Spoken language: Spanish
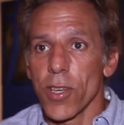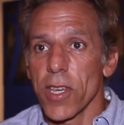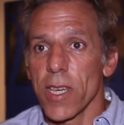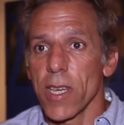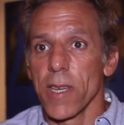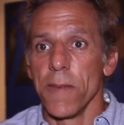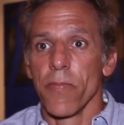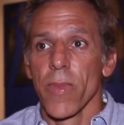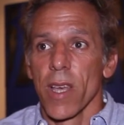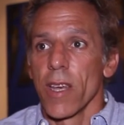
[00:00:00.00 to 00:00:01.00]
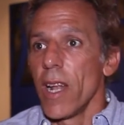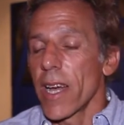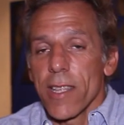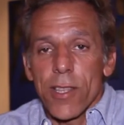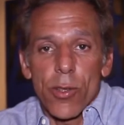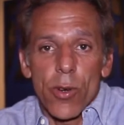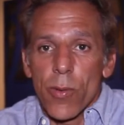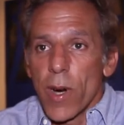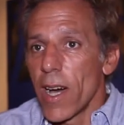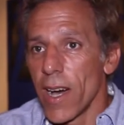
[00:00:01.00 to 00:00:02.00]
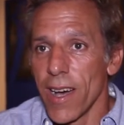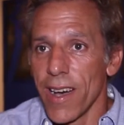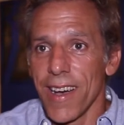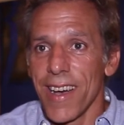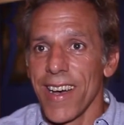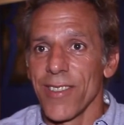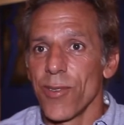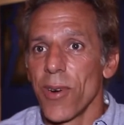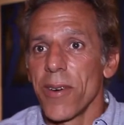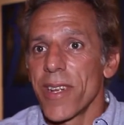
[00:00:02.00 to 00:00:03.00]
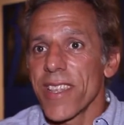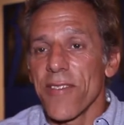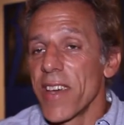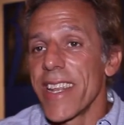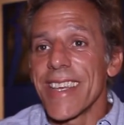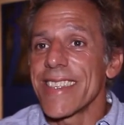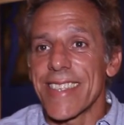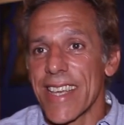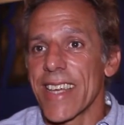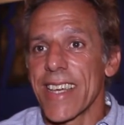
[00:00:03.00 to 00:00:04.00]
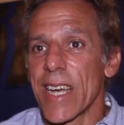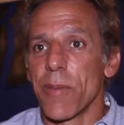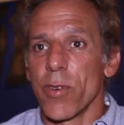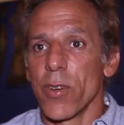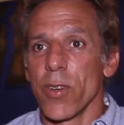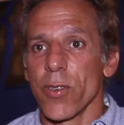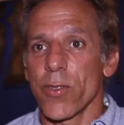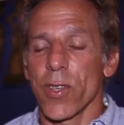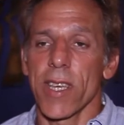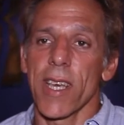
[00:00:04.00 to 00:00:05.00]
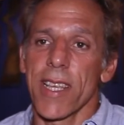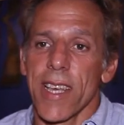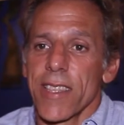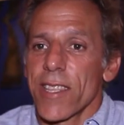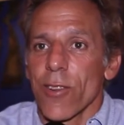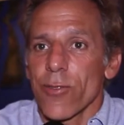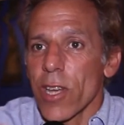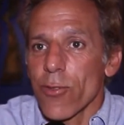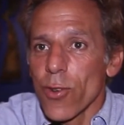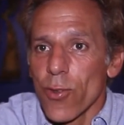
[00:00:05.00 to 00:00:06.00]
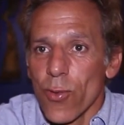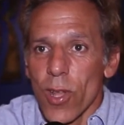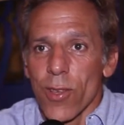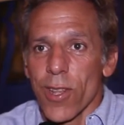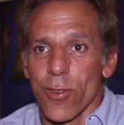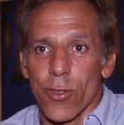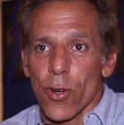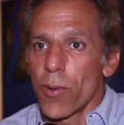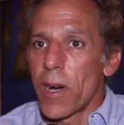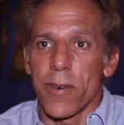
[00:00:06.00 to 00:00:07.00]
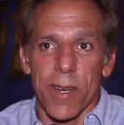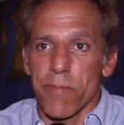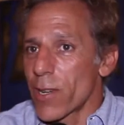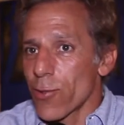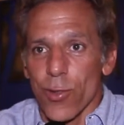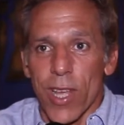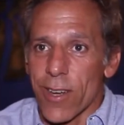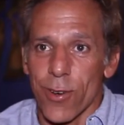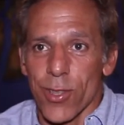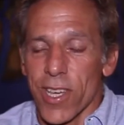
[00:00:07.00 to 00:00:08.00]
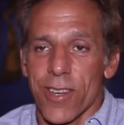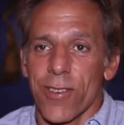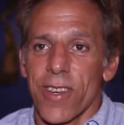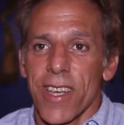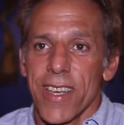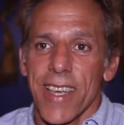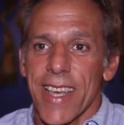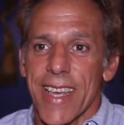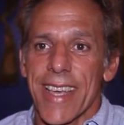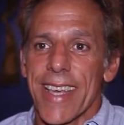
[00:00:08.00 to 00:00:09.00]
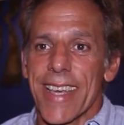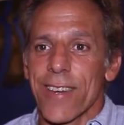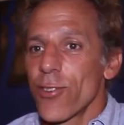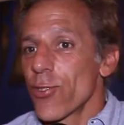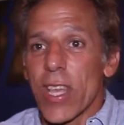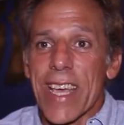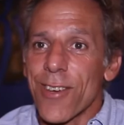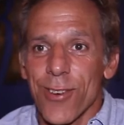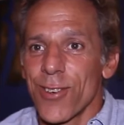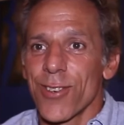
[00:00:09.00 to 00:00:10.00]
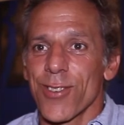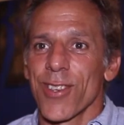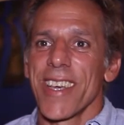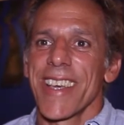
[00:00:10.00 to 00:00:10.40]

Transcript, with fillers: y la gente no va, no va a ver diferencias, digamos, eh, entre los actores de un lado y del otro, va a haber personajones eh, grotescos